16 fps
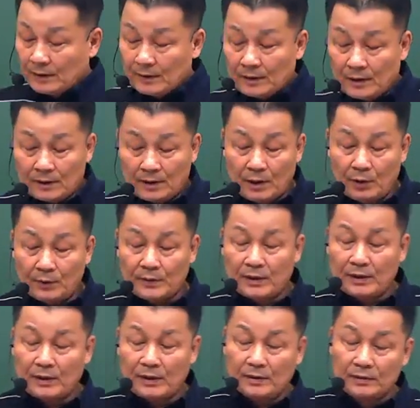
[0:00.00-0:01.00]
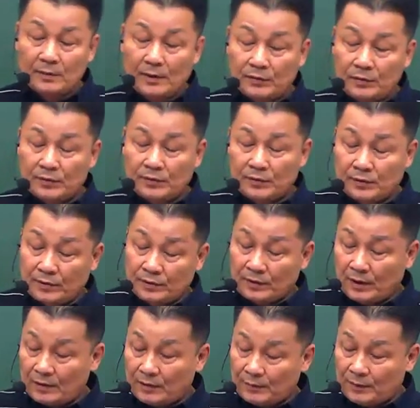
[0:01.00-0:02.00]
자 작업장의 음압 수준
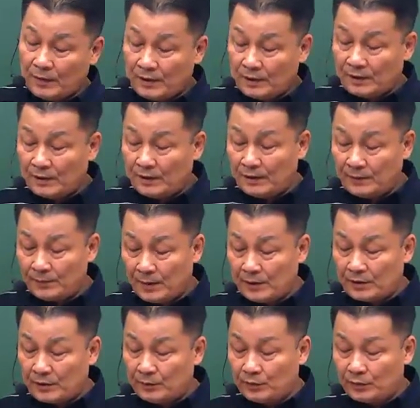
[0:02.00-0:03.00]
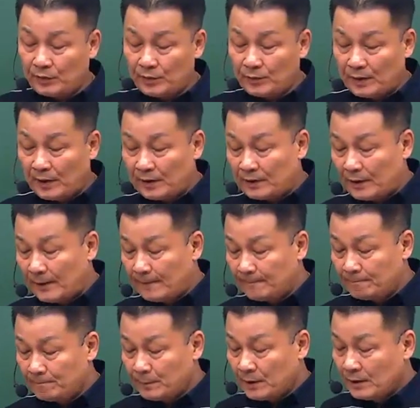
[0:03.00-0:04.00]
즉 SPL이 86dBA야
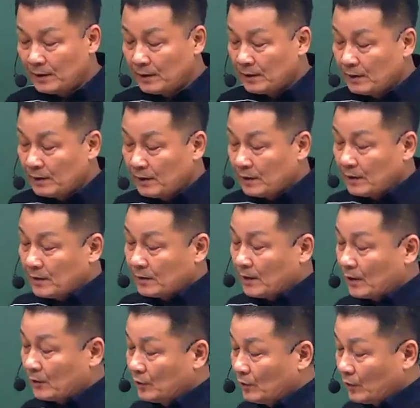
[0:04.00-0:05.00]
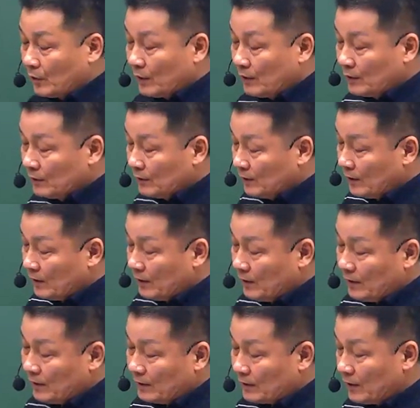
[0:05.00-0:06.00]
자,
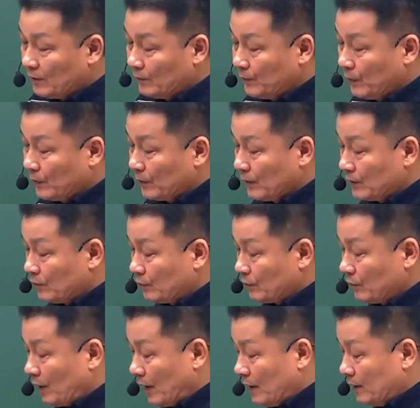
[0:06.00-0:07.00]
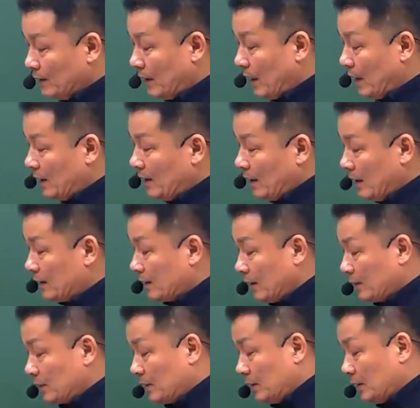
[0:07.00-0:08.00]
기독교냈는데 차원 평가 지수 NRR
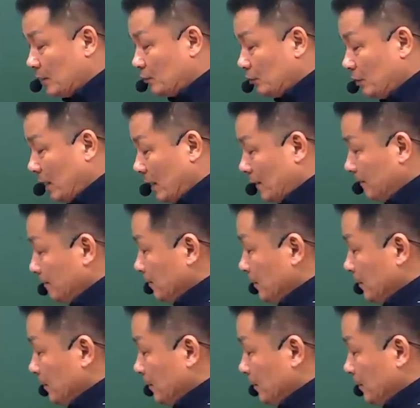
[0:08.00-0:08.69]
값이 19야.